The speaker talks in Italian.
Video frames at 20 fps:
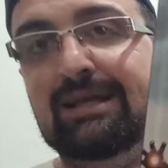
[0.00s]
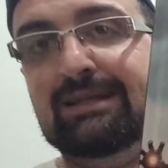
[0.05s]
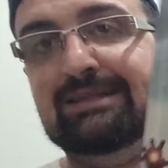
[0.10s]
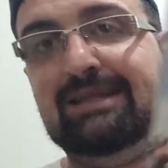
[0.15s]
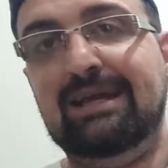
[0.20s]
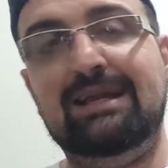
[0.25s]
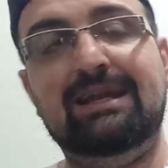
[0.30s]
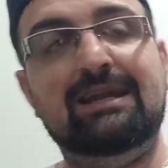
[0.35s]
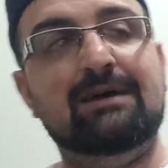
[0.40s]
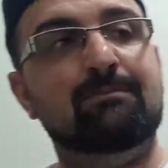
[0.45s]

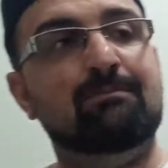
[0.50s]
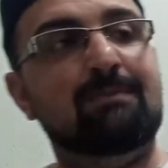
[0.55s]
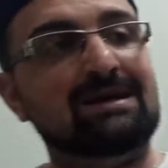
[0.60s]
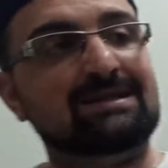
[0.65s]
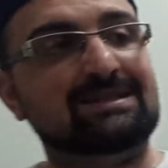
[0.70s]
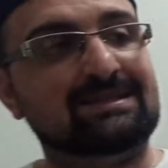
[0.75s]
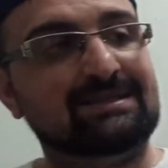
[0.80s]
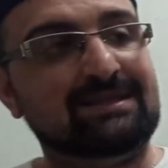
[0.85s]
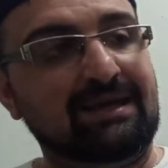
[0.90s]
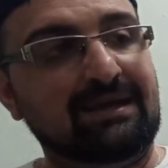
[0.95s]
del
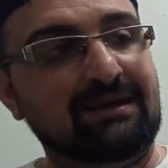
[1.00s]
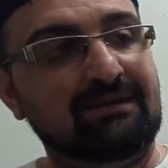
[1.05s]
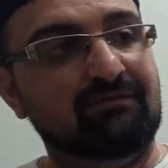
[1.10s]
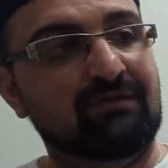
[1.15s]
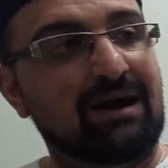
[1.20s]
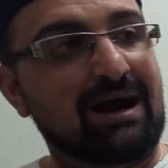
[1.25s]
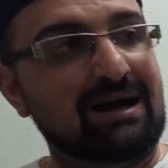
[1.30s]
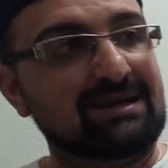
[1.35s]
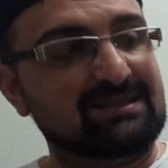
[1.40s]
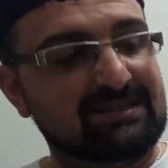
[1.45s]

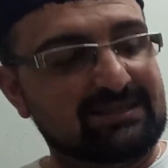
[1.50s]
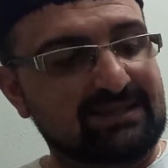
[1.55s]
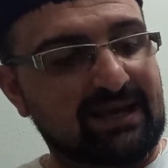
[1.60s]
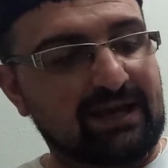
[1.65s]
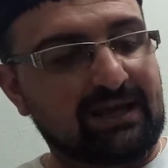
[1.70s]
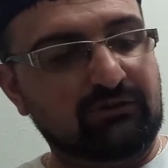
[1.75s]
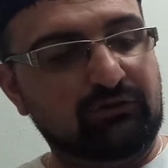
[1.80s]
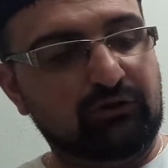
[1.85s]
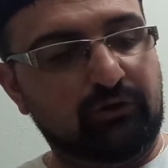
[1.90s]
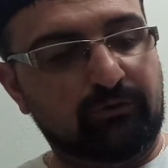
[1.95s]
Mustave
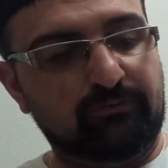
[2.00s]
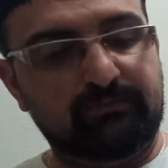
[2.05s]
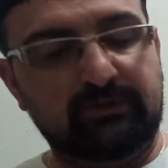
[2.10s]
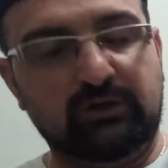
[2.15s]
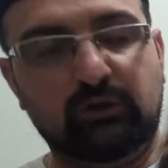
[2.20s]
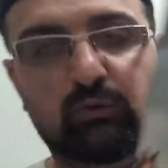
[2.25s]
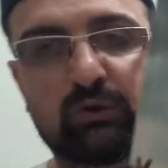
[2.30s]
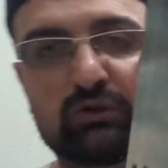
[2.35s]
Assedio, in